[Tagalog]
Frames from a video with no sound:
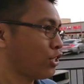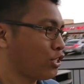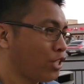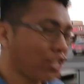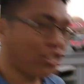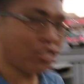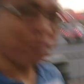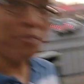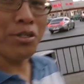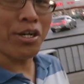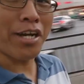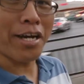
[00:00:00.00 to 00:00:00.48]
So
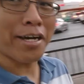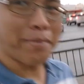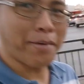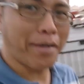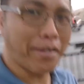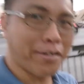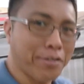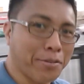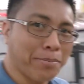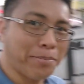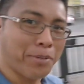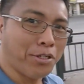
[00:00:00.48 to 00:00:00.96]
dito muna
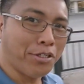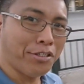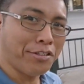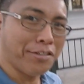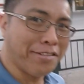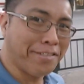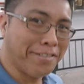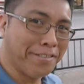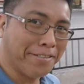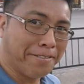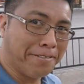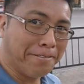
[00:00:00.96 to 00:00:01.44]
kami upo.
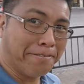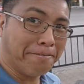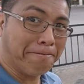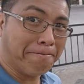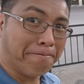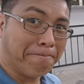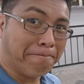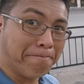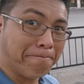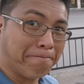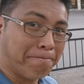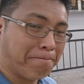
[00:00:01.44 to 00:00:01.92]

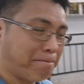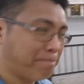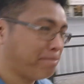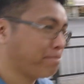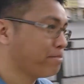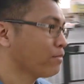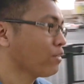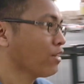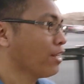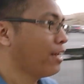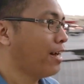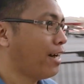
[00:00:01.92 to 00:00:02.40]

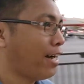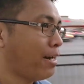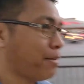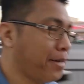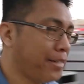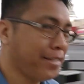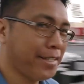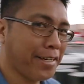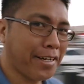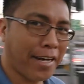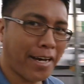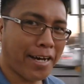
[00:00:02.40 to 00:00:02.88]

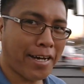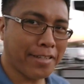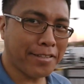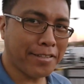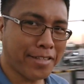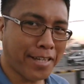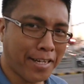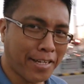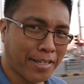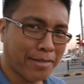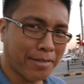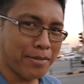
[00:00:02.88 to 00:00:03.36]
Kaya
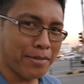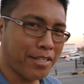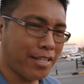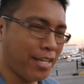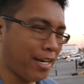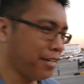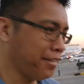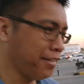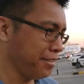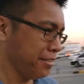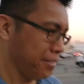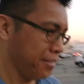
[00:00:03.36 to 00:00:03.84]
nag-aantay kami
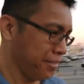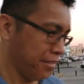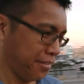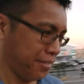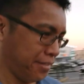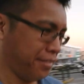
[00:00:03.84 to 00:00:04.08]
ng